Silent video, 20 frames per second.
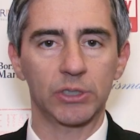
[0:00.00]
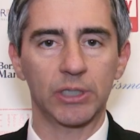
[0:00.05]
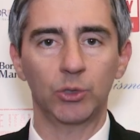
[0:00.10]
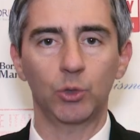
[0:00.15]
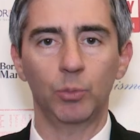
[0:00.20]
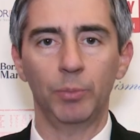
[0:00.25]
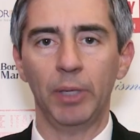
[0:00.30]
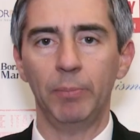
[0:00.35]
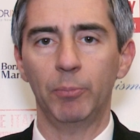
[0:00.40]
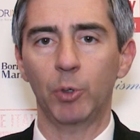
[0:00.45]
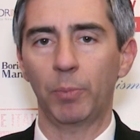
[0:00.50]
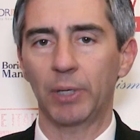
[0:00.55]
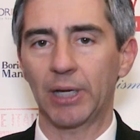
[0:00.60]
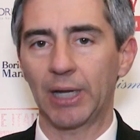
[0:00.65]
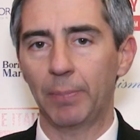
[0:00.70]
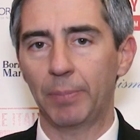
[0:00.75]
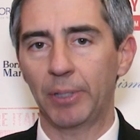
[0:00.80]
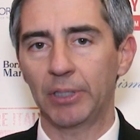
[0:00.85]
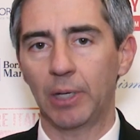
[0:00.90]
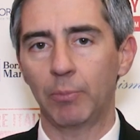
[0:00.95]
Stato membro,
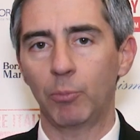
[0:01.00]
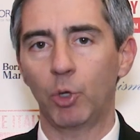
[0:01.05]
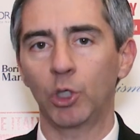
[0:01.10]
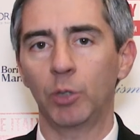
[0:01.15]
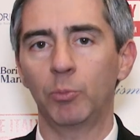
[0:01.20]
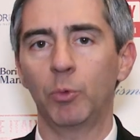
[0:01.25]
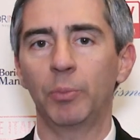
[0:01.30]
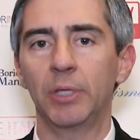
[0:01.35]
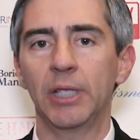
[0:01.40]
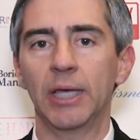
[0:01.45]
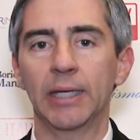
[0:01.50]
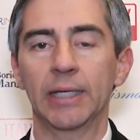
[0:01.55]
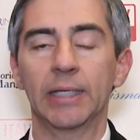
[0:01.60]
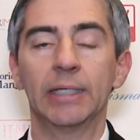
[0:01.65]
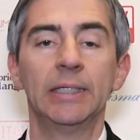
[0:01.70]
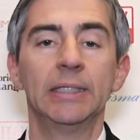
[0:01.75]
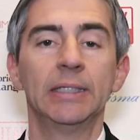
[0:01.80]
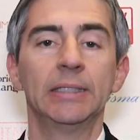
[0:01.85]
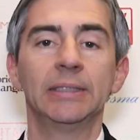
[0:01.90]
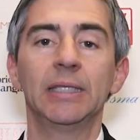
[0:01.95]
perché il patrimonio immobiliare
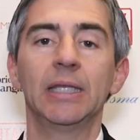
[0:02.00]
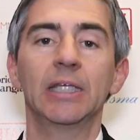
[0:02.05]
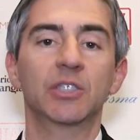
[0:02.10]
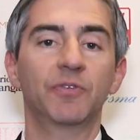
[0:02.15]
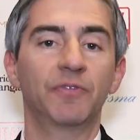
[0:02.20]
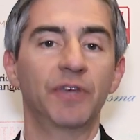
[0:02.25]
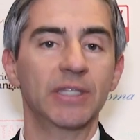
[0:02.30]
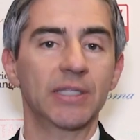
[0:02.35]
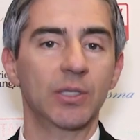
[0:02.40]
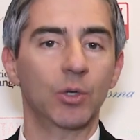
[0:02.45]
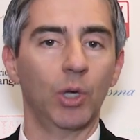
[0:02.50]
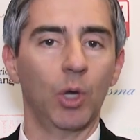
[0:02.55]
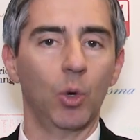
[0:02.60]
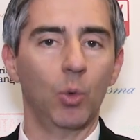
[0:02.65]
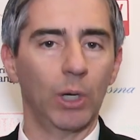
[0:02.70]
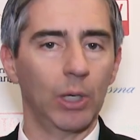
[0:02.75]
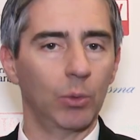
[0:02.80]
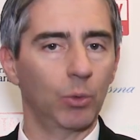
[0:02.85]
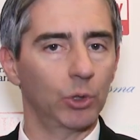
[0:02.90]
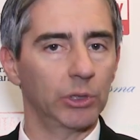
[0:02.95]
della Svezia non è
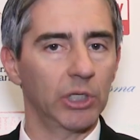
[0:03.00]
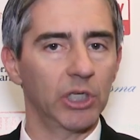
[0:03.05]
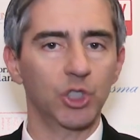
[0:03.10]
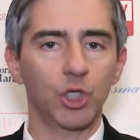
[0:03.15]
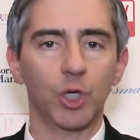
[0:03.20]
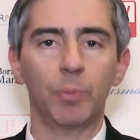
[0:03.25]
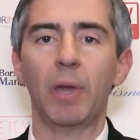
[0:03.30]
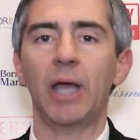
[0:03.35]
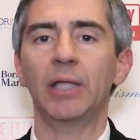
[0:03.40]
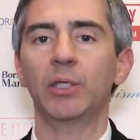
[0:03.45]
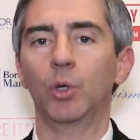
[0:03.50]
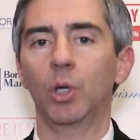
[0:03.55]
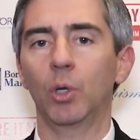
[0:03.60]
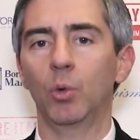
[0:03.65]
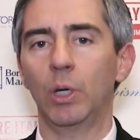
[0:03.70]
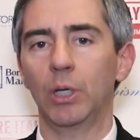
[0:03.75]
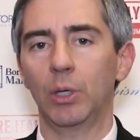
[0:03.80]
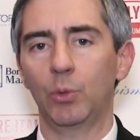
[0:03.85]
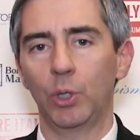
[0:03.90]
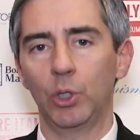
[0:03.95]
uguale a quello della Germania, non è
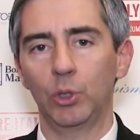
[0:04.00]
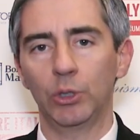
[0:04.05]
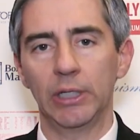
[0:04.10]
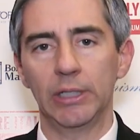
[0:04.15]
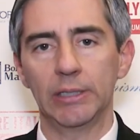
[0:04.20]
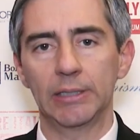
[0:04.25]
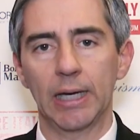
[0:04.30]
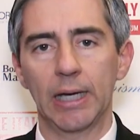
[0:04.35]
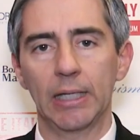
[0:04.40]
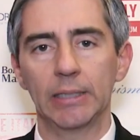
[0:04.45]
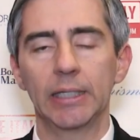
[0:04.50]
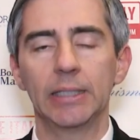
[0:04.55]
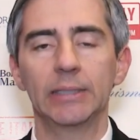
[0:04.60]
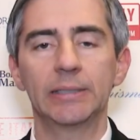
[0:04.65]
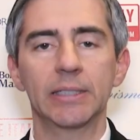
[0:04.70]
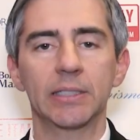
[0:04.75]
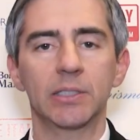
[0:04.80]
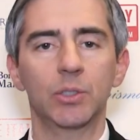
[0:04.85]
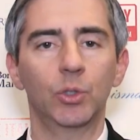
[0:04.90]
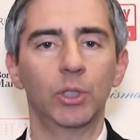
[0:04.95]
uguale a quello dell'Italia. Il
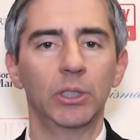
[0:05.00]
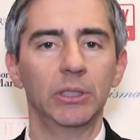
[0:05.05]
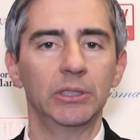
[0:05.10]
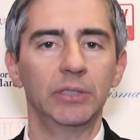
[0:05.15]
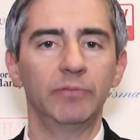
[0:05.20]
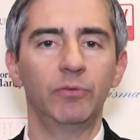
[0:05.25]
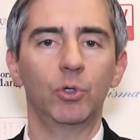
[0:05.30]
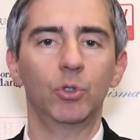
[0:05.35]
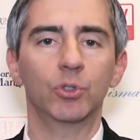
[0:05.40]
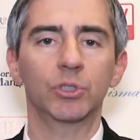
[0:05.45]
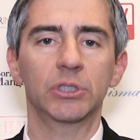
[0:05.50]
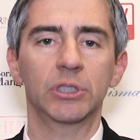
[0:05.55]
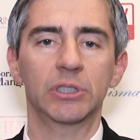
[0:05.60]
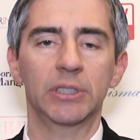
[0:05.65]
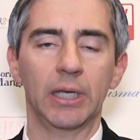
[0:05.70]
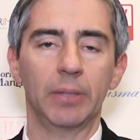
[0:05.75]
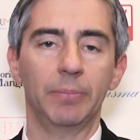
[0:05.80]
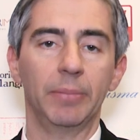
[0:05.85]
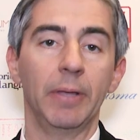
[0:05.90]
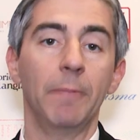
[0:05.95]
terzo correttivo
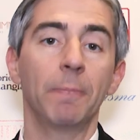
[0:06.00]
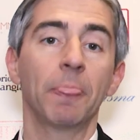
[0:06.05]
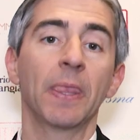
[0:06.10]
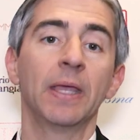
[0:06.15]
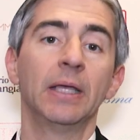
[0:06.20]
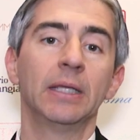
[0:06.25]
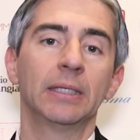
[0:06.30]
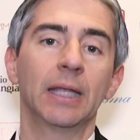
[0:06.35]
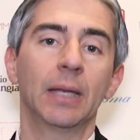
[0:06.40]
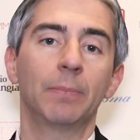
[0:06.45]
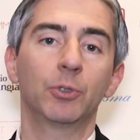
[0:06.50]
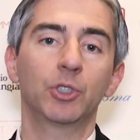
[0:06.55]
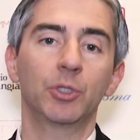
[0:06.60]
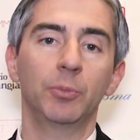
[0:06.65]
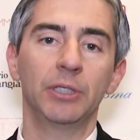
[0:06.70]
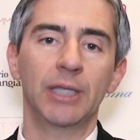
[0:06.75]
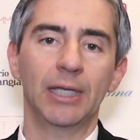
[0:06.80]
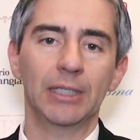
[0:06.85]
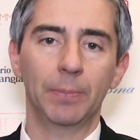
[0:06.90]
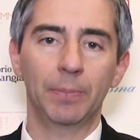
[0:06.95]
consisterebbe nella
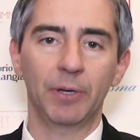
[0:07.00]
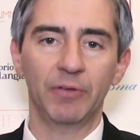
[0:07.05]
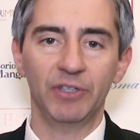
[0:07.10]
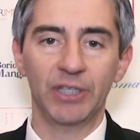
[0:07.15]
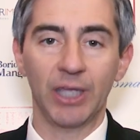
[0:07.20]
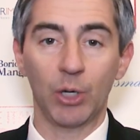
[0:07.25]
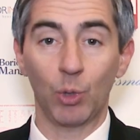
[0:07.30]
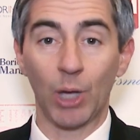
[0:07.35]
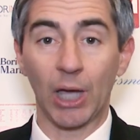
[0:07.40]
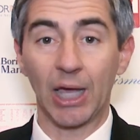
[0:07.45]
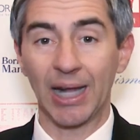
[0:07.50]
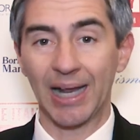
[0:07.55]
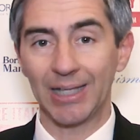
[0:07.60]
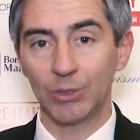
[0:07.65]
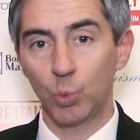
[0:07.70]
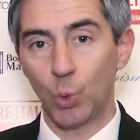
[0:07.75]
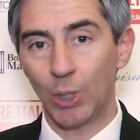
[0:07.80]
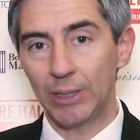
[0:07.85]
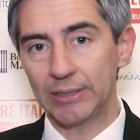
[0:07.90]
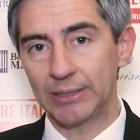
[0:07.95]
possibilità di prevedere una
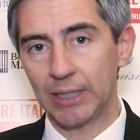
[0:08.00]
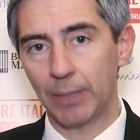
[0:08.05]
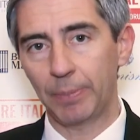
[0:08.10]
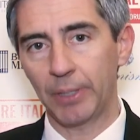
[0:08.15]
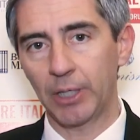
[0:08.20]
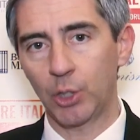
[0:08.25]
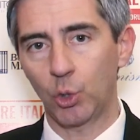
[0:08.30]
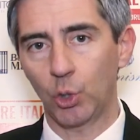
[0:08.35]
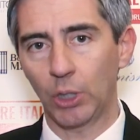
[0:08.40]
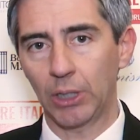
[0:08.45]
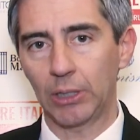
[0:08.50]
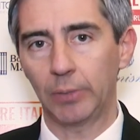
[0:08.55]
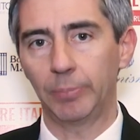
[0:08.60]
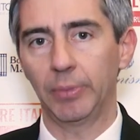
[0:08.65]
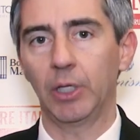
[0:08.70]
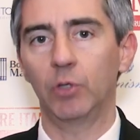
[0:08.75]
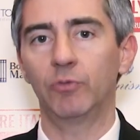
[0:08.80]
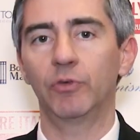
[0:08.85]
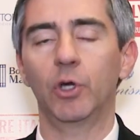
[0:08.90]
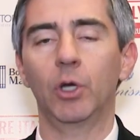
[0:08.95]
gradualità
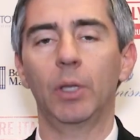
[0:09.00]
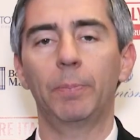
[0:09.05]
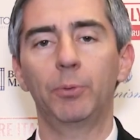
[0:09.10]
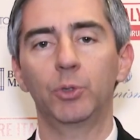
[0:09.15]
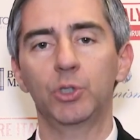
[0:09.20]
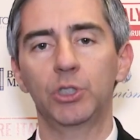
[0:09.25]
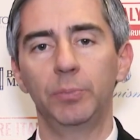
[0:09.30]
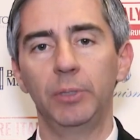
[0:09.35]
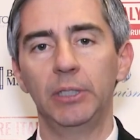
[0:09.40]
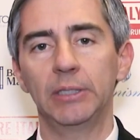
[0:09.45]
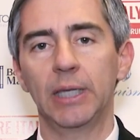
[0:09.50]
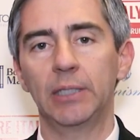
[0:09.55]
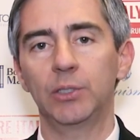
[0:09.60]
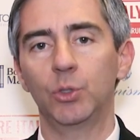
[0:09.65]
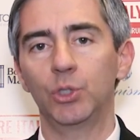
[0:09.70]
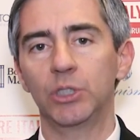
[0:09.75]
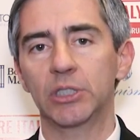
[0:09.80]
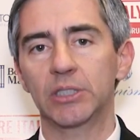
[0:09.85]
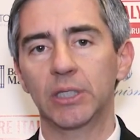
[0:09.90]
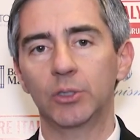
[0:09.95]
percorribile, ovvero la possibilità di
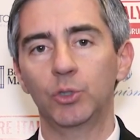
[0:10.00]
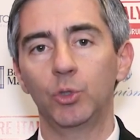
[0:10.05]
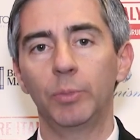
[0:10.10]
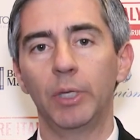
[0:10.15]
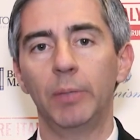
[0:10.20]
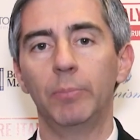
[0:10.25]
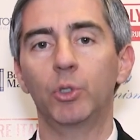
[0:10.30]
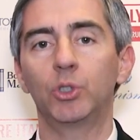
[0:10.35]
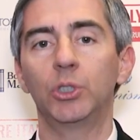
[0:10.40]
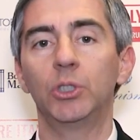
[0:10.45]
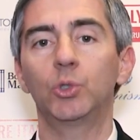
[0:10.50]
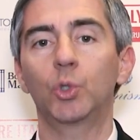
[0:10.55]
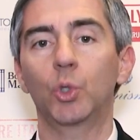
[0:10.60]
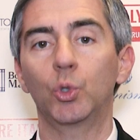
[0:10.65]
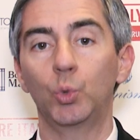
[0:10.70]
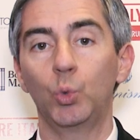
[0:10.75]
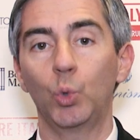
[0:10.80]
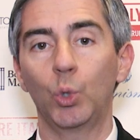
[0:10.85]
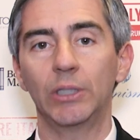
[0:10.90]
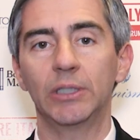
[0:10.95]
ogni Stato membro di
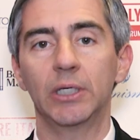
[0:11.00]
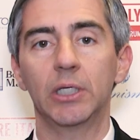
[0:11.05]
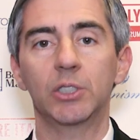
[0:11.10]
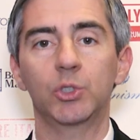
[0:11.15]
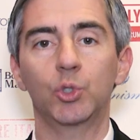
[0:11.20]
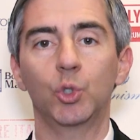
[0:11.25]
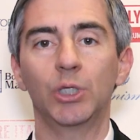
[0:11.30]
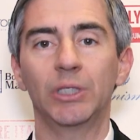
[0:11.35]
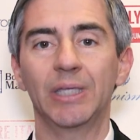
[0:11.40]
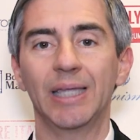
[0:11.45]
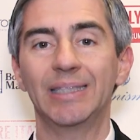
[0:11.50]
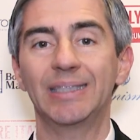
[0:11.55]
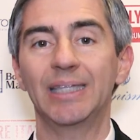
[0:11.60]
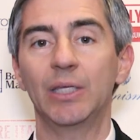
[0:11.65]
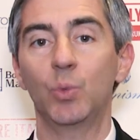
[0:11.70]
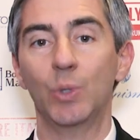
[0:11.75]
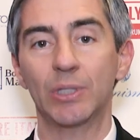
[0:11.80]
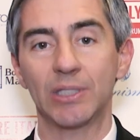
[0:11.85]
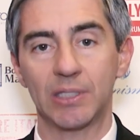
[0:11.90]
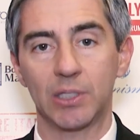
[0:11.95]
introdurre delle soglie di
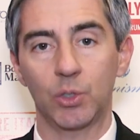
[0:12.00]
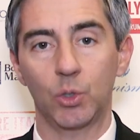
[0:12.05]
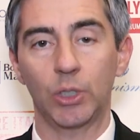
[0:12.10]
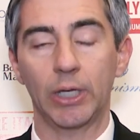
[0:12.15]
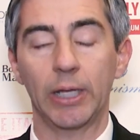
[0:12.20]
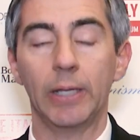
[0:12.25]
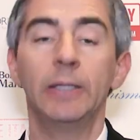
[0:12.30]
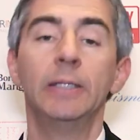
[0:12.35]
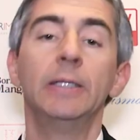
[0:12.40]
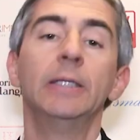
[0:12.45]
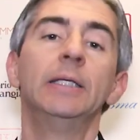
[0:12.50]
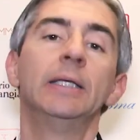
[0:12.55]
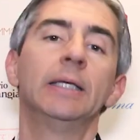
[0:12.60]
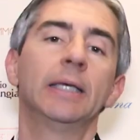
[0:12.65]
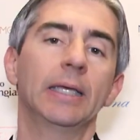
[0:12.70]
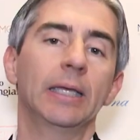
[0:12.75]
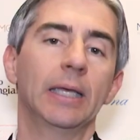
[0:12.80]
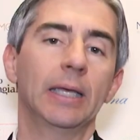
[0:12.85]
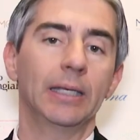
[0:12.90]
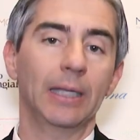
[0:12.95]
attenuazione
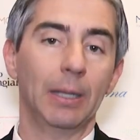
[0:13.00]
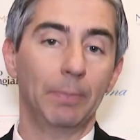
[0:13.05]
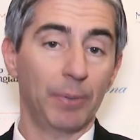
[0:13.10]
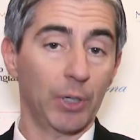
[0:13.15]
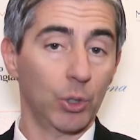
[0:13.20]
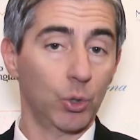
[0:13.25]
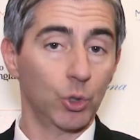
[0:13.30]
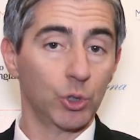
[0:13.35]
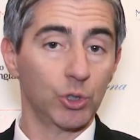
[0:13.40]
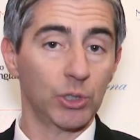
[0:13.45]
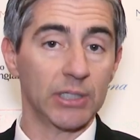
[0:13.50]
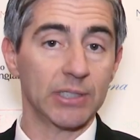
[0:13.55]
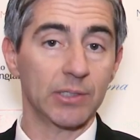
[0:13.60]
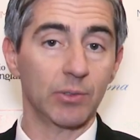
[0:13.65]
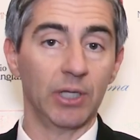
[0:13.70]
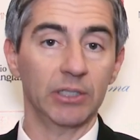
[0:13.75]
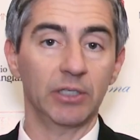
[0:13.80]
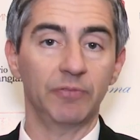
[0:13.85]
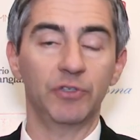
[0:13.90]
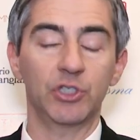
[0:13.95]
eh, nel percorso
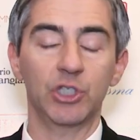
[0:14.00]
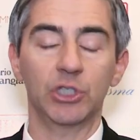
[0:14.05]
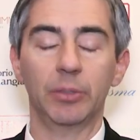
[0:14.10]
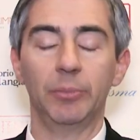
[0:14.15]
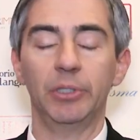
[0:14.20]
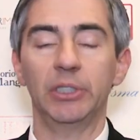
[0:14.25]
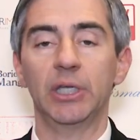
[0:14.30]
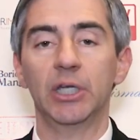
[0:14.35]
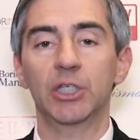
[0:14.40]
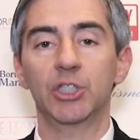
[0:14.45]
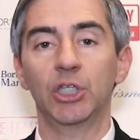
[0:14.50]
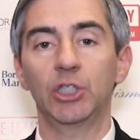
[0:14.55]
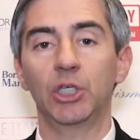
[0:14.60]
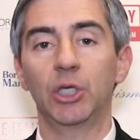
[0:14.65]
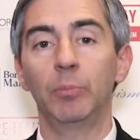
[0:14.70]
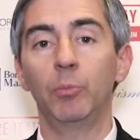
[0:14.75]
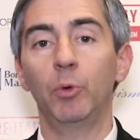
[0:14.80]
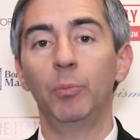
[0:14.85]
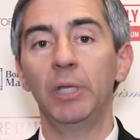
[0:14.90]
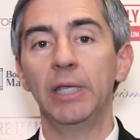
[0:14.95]
nazionale di efficientamento
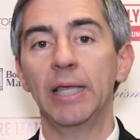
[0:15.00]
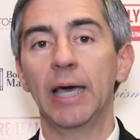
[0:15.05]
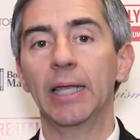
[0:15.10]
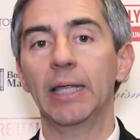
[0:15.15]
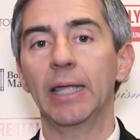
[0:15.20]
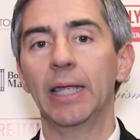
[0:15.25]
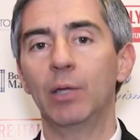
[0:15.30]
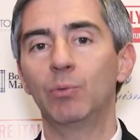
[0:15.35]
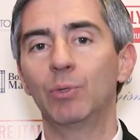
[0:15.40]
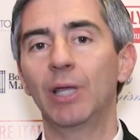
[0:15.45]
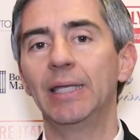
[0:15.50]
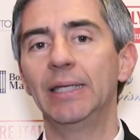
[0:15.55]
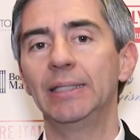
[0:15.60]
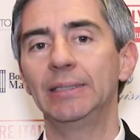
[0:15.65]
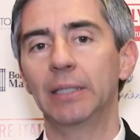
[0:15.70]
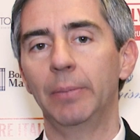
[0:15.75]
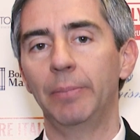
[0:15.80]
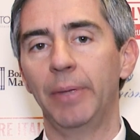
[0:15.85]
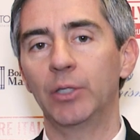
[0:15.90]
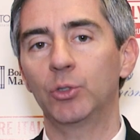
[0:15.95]
energetico immobiliare e un
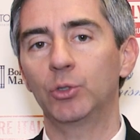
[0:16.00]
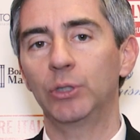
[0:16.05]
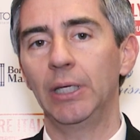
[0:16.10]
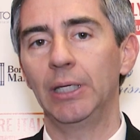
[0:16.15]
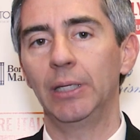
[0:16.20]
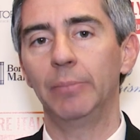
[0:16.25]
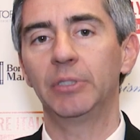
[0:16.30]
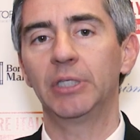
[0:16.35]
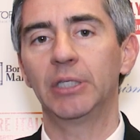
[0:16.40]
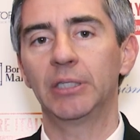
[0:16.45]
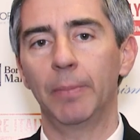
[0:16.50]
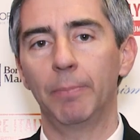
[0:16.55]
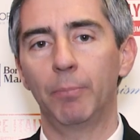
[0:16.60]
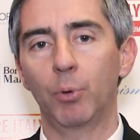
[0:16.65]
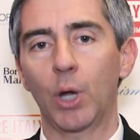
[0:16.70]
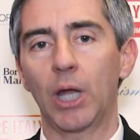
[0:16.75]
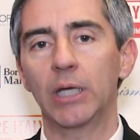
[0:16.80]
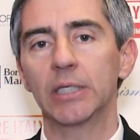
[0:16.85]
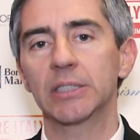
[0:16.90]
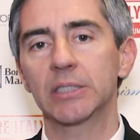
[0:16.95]
allentamento dei limiti
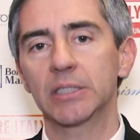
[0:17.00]
temporali.